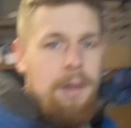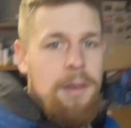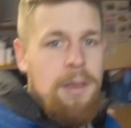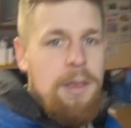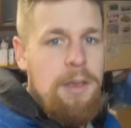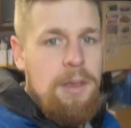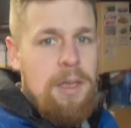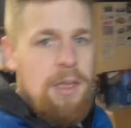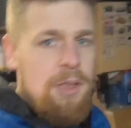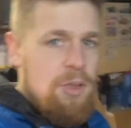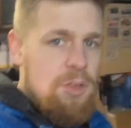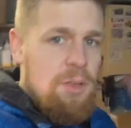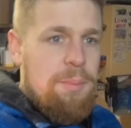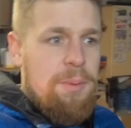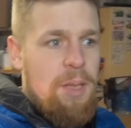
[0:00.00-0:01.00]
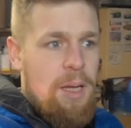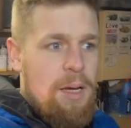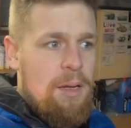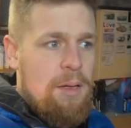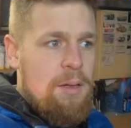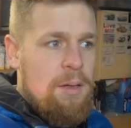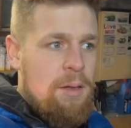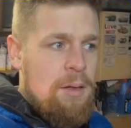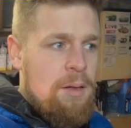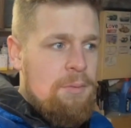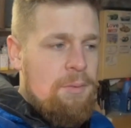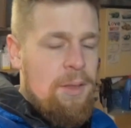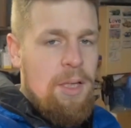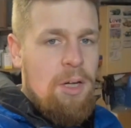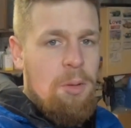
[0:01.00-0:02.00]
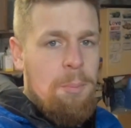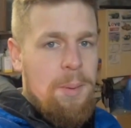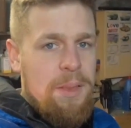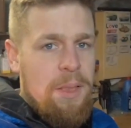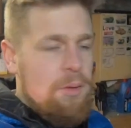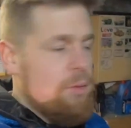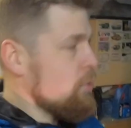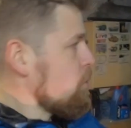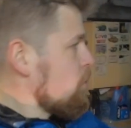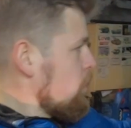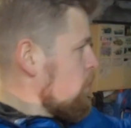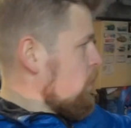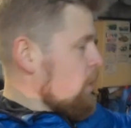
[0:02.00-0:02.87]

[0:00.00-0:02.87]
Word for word: i też do zrobienia fajnego patentu